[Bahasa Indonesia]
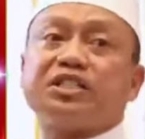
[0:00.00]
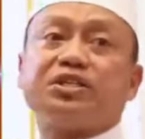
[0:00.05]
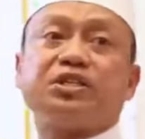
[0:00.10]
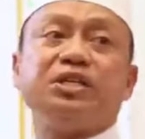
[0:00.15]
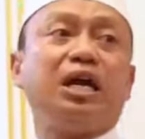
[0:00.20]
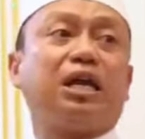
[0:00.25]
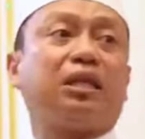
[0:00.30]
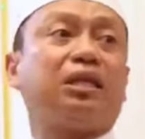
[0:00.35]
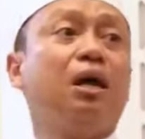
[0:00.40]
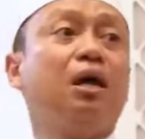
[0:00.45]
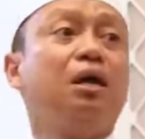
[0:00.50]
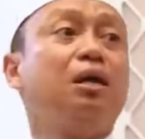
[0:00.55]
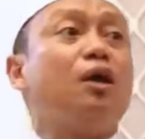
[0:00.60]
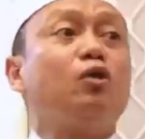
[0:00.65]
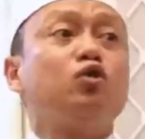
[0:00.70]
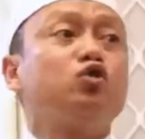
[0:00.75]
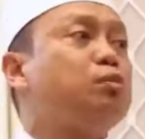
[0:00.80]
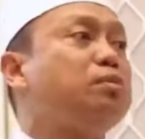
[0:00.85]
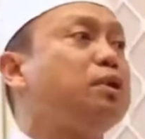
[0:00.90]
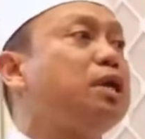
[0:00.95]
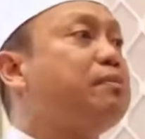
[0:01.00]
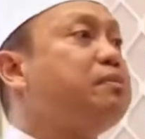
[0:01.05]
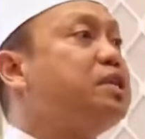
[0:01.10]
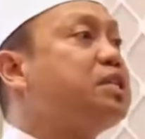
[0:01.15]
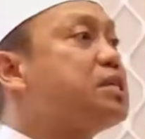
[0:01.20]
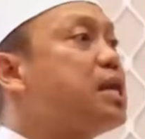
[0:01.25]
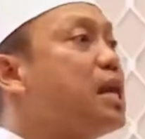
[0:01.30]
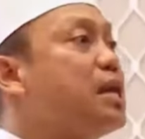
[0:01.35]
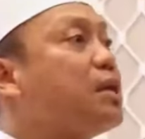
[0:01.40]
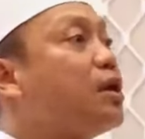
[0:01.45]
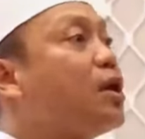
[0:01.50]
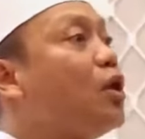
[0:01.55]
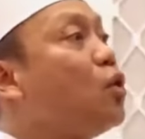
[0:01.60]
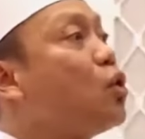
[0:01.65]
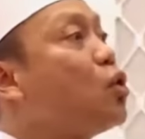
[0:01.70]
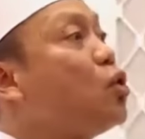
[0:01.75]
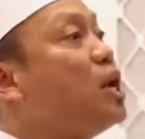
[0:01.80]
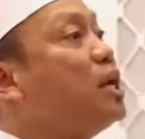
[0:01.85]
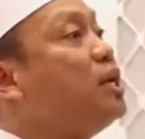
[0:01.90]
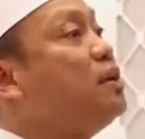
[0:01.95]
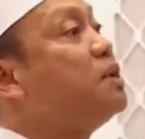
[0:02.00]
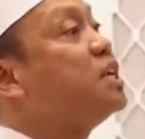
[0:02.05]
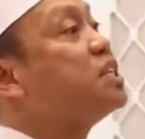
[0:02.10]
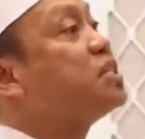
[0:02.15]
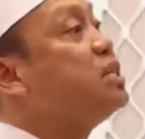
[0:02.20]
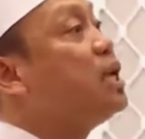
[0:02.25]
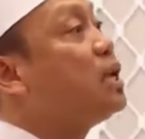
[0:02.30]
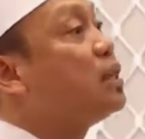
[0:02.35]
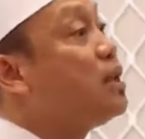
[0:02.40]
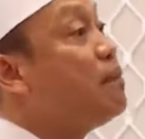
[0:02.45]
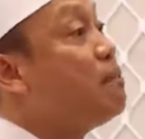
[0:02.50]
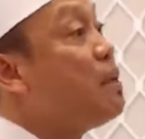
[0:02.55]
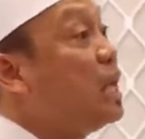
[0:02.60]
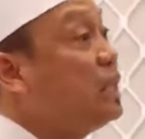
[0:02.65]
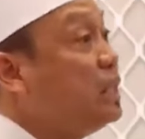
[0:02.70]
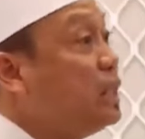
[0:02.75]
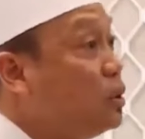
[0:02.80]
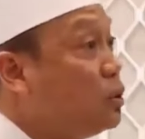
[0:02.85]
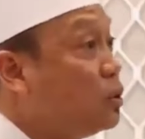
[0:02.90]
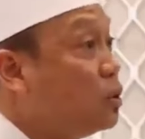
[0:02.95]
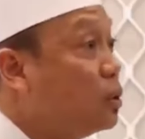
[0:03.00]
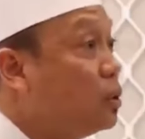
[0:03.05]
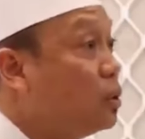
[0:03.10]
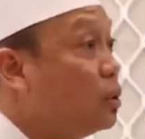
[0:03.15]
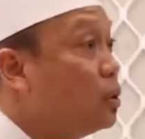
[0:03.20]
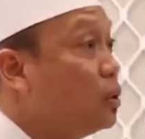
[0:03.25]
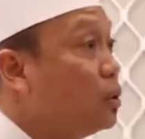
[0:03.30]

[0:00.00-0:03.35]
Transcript: maksiat. Nauzubillah min zalik kalau kau lagi maksiat, nah mati kau.